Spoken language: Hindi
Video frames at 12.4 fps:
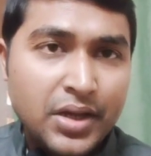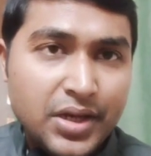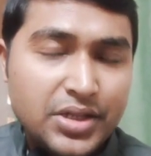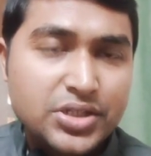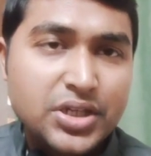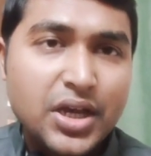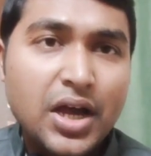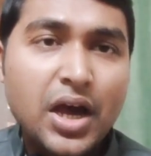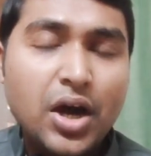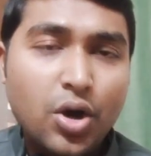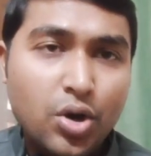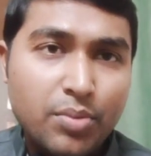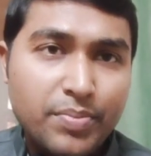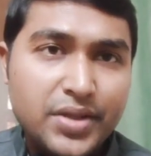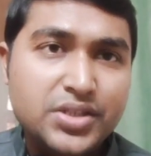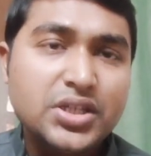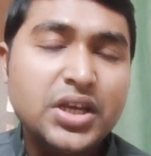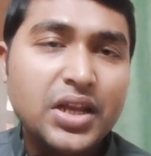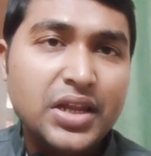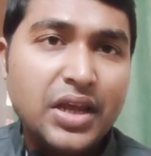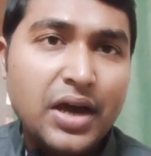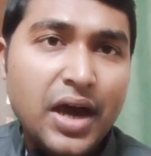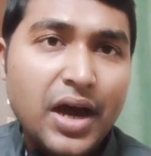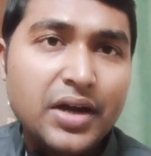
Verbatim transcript: लीजिएगा और बच्चे के लिए